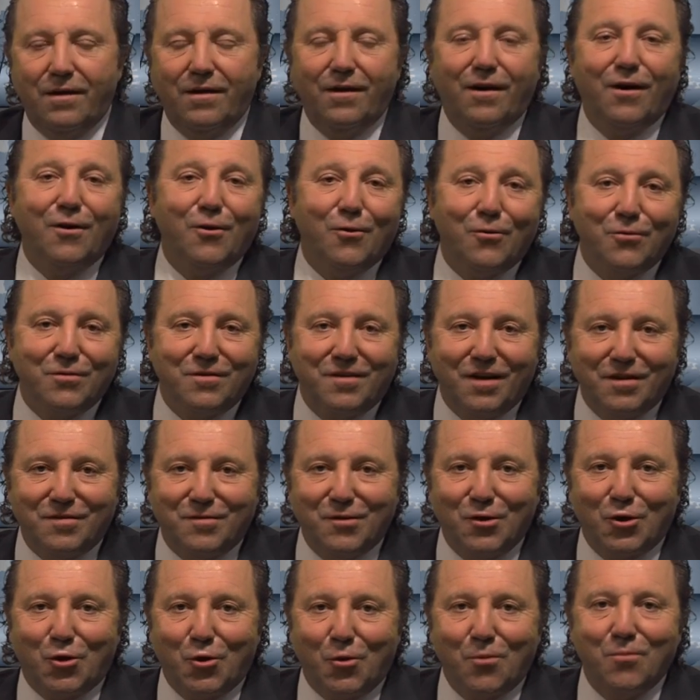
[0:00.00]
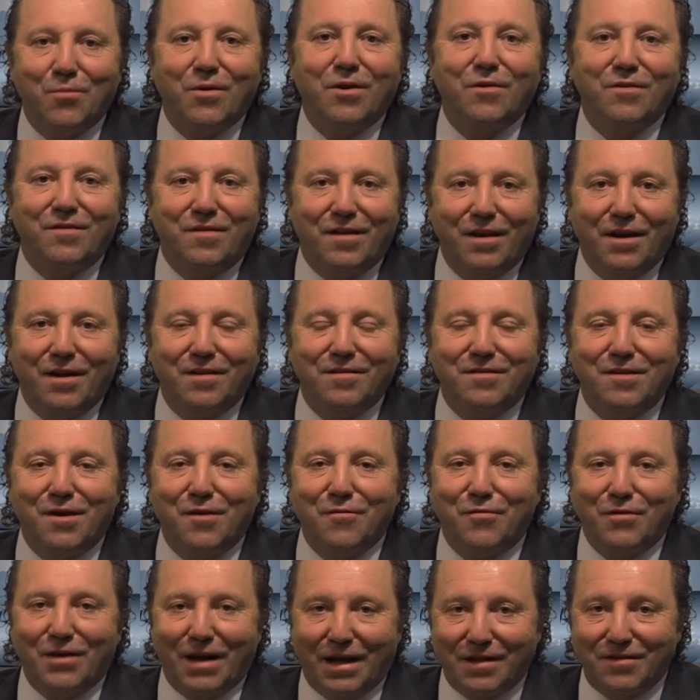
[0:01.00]
Hallo und herzlich willkommen bei den Tegernseer
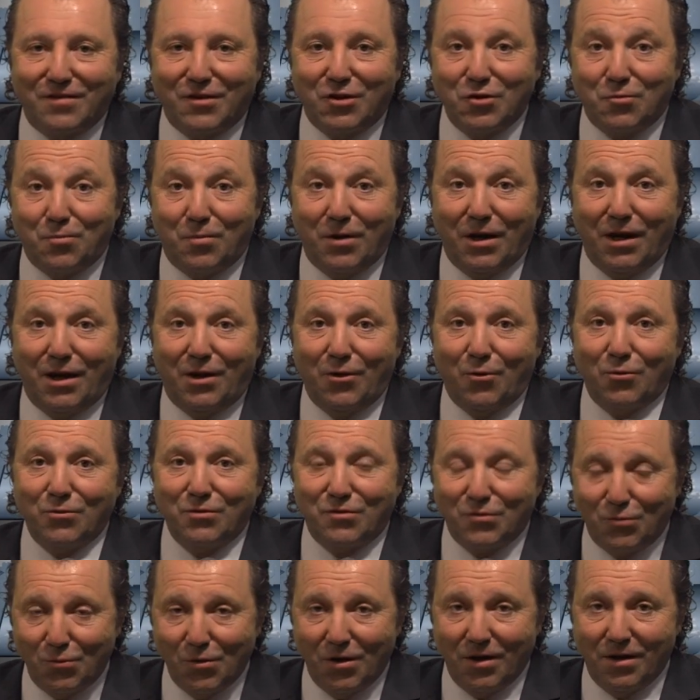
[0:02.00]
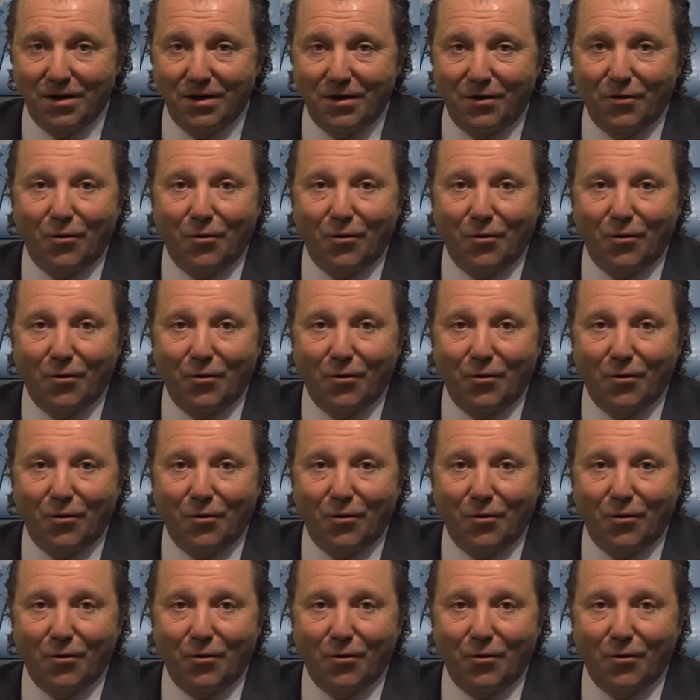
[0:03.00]
Finanzgesprächen on Tour.